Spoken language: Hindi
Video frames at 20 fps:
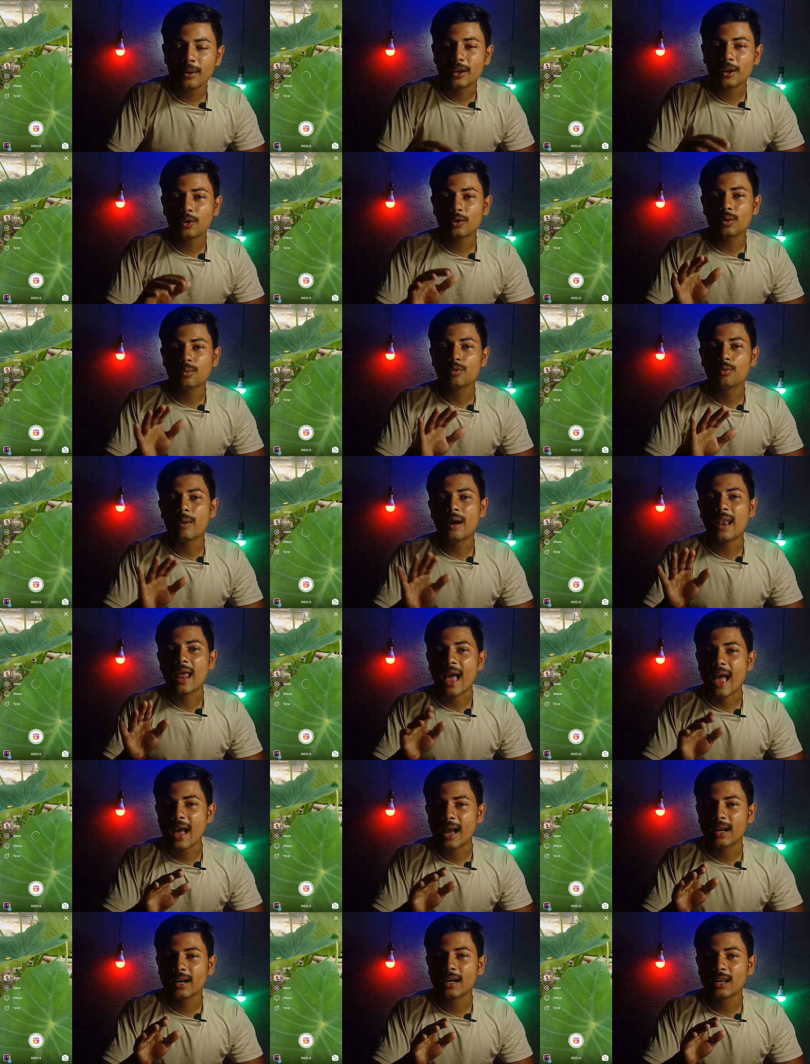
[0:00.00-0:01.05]
रहे हो कि मोबाइल
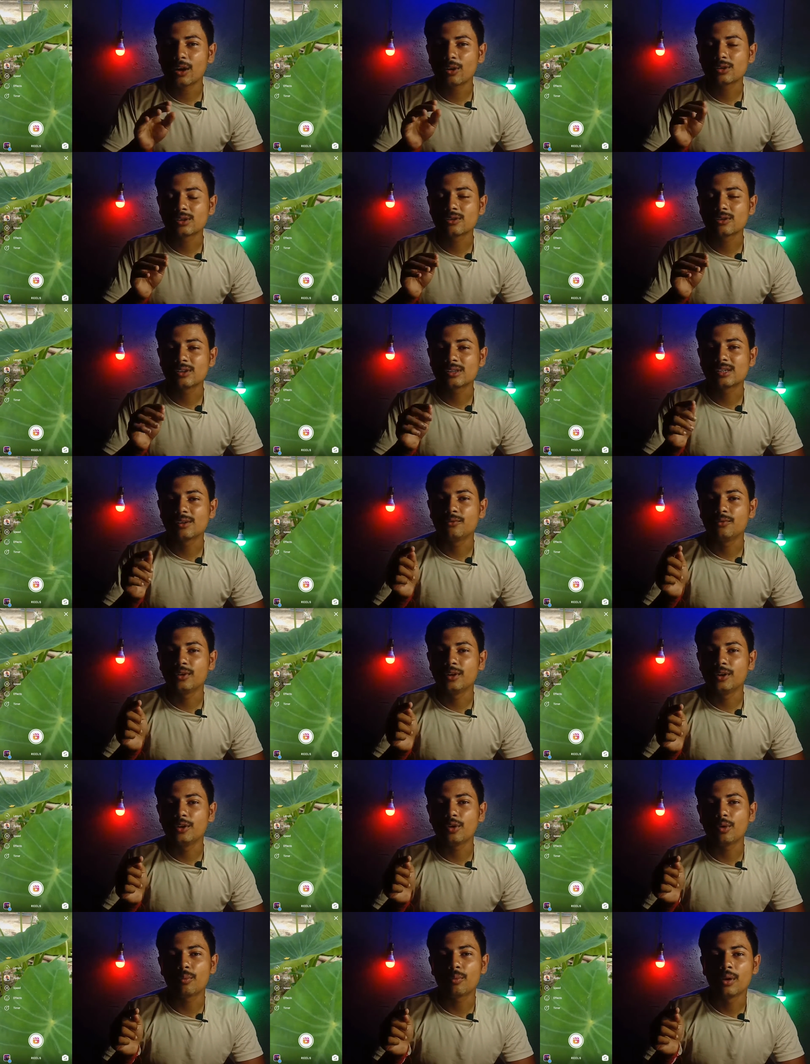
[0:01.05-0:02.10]
हैंग कर रहा है उसकी वजह से
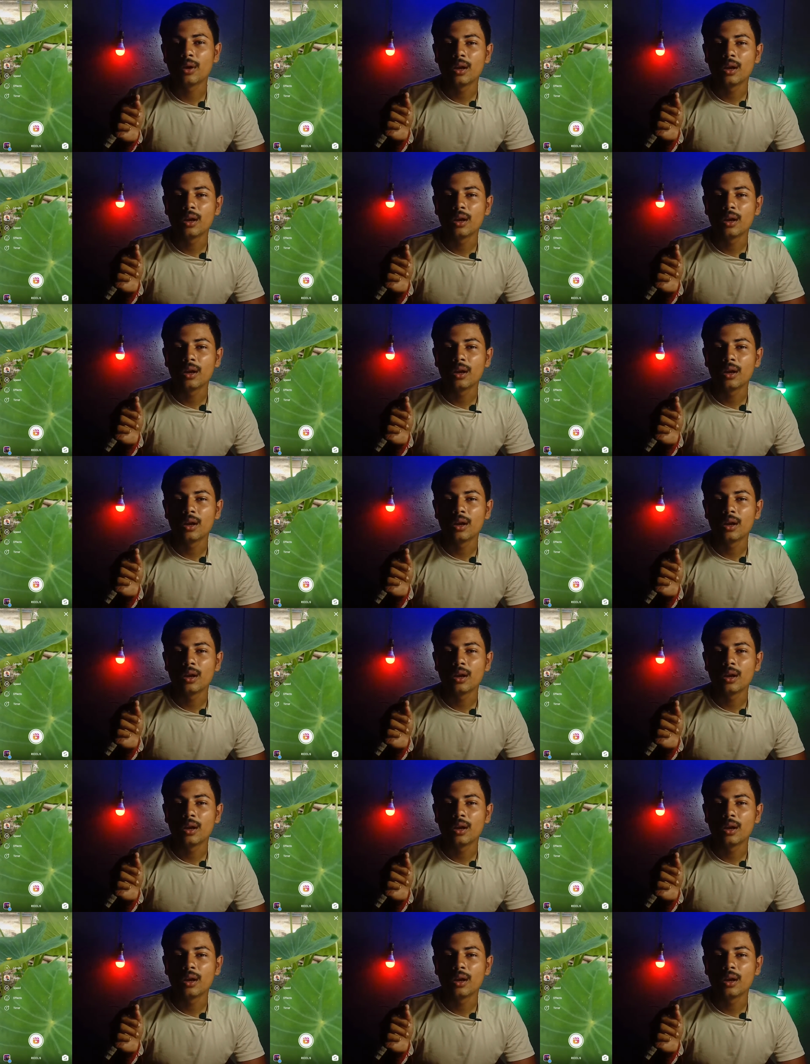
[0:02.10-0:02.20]
वीडियो